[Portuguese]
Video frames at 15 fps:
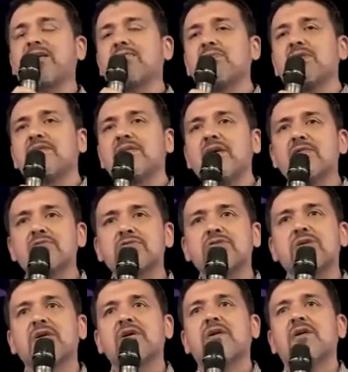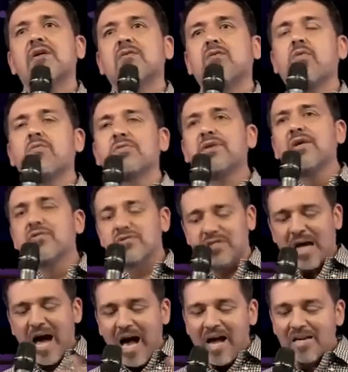aquilo que Deus, como
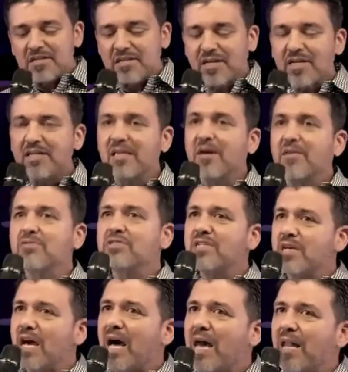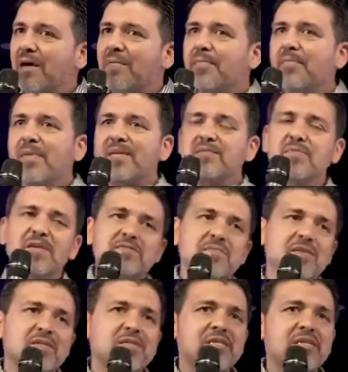Deus age, que Deus se cala, mas
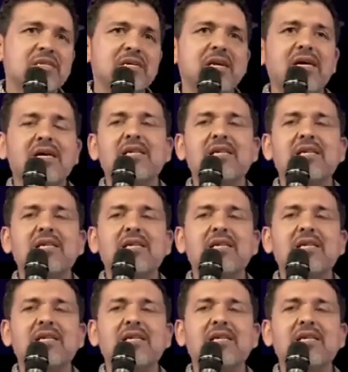mesmo assim